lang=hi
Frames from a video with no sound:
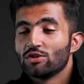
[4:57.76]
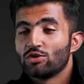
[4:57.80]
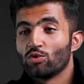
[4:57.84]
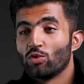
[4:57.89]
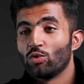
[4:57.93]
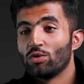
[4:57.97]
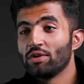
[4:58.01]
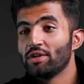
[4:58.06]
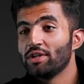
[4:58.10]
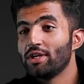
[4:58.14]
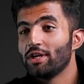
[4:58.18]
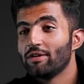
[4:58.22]

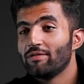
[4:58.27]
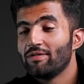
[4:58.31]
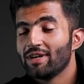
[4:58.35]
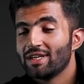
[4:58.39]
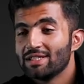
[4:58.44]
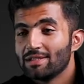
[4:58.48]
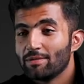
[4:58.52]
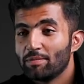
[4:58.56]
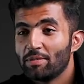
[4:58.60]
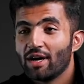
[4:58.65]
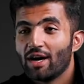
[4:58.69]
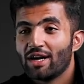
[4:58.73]
सुन ये वे
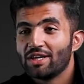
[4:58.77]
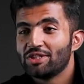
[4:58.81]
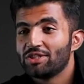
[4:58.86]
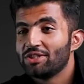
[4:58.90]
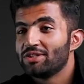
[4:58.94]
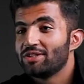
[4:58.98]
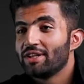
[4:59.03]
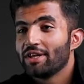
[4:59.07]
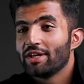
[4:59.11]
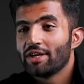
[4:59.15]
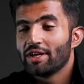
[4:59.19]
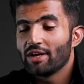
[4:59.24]
प्यार च
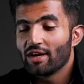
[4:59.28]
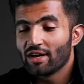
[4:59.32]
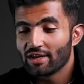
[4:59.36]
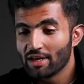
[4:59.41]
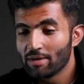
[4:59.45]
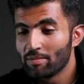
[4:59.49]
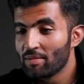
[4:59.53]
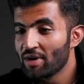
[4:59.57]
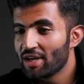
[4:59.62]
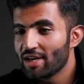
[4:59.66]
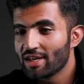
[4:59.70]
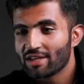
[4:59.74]
तेरे
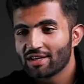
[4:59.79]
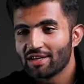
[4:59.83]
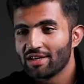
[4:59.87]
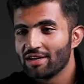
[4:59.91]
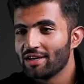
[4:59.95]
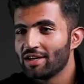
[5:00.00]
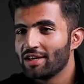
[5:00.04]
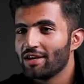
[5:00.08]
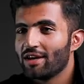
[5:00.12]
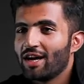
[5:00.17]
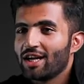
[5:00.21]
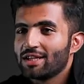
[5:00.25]
अगे मरे
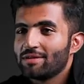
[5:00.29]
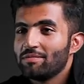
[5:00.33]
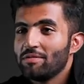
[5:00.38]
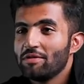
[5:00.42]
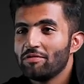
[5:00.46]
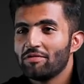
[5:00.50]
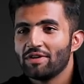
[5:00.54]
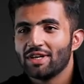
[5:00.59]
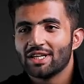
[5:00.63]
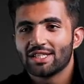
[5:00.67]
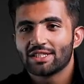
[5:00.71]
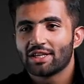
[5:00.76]
किन्ने
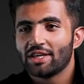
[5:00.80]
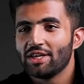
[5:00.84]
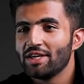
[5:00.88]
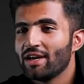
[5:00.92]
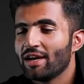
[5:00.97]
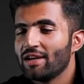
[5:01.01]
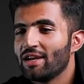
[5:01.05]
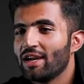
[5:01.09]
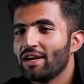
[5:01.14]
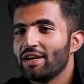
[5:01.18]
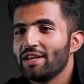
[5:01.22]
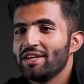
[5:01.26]
आदमी वे
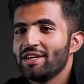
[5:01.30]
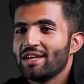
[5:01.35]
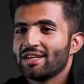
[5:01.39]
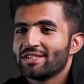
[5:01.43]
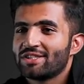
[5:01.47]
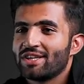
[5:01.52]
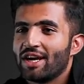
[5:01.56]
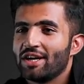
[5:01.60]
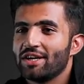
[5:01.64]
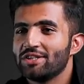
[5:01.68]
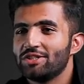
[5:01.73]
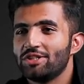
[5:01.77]
अखियां लड़ियां
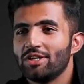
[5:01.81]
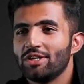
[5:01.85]
साड़ी